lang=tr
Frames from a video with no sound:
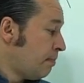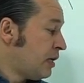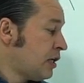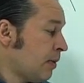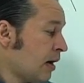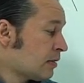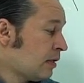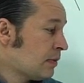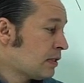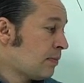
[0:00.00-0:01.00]
5'e
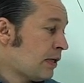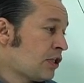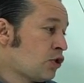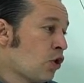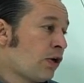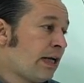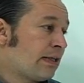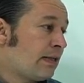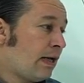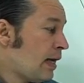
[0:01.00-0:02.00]
baktığımızda beşinci
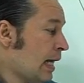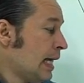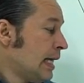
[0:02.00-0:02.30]
örnekte